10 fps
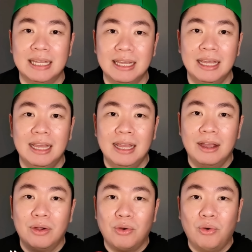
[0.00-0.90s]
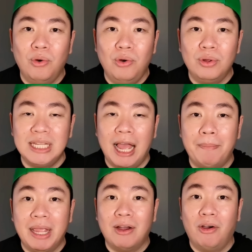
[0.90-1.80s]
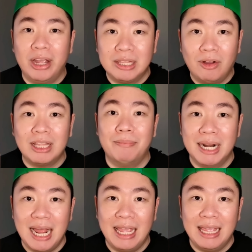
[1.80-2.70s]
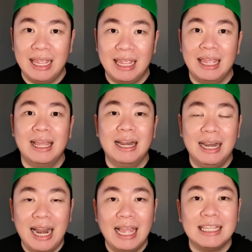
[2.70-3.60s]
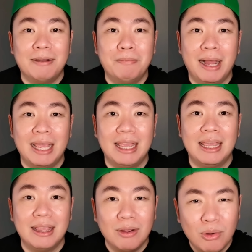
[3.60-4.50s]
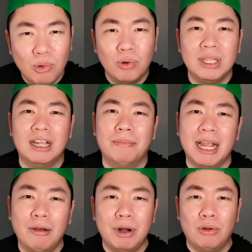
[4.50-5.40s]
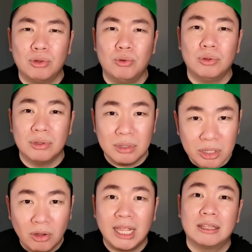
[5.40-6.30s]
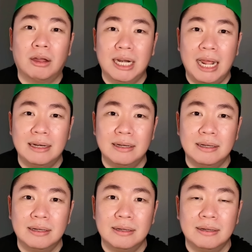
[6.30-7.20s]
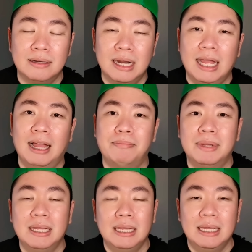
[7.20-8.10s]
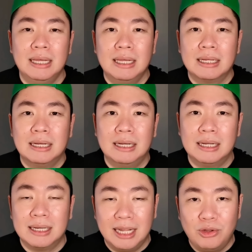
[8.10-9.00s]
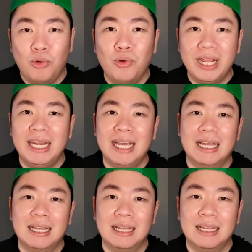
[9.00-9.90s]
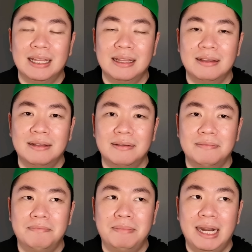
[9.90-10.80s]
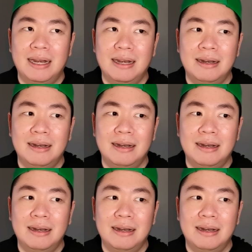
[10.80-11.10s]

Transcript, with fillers: ยคุณรู้จัก Bitcoin ตั้งแต่เมื่อไหร่และทำไมคุณถึงไม่เข้ามาลงทุนตั้งแต่ตอนนั้นนะครับก็กระทู้นี้เนี่ยมัน